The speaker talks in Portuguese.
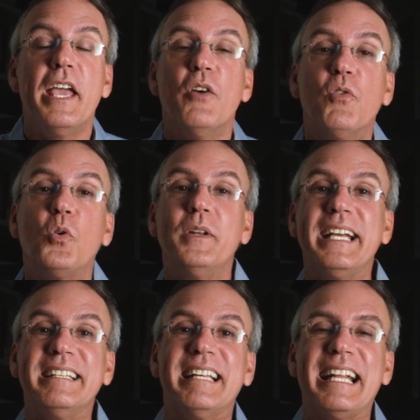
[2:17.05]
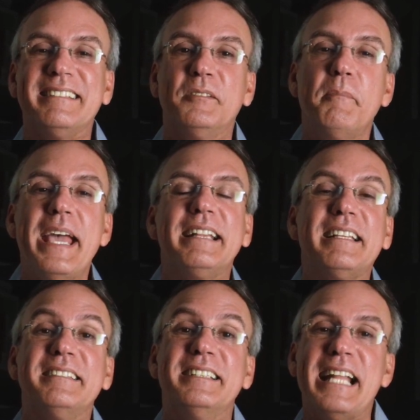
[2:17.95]
Eu vou conectar as
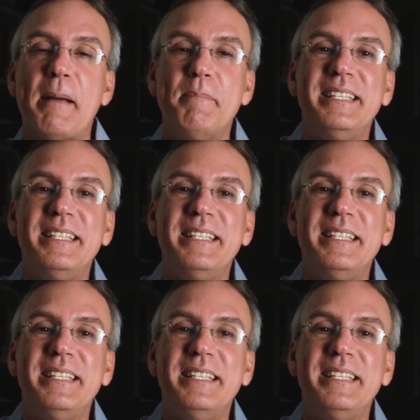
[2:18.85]
metas na